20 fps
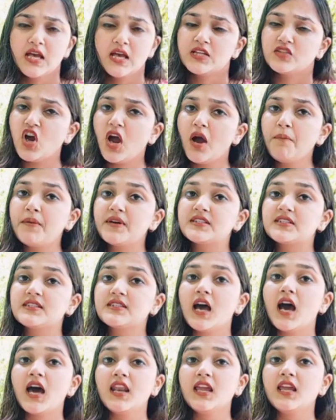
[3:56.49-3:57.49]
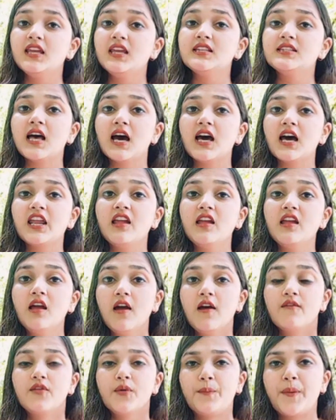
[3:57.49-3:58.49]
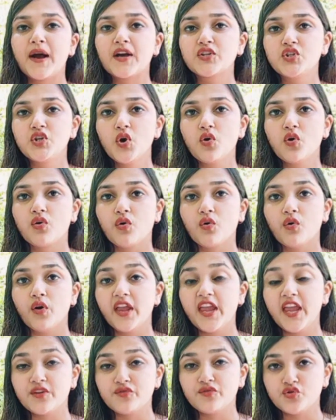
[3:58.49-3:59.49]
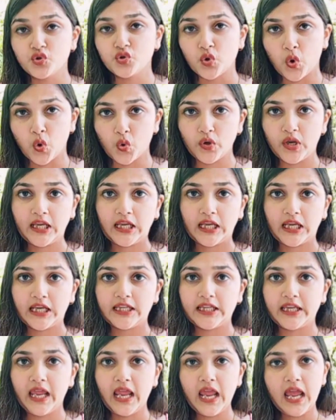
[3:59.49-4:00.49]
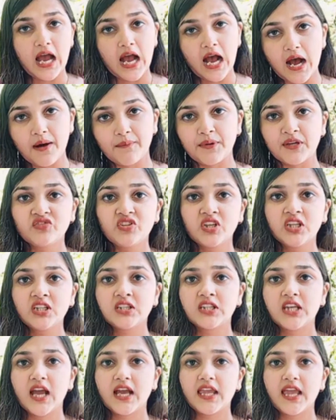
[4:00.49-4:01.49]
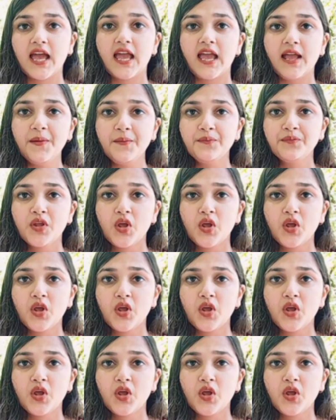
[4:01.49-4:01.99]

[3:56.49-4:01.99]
जहां पर सारे ही सारे विपक्षियों को एकजुट होने के लिए आमंत्रित किया गया है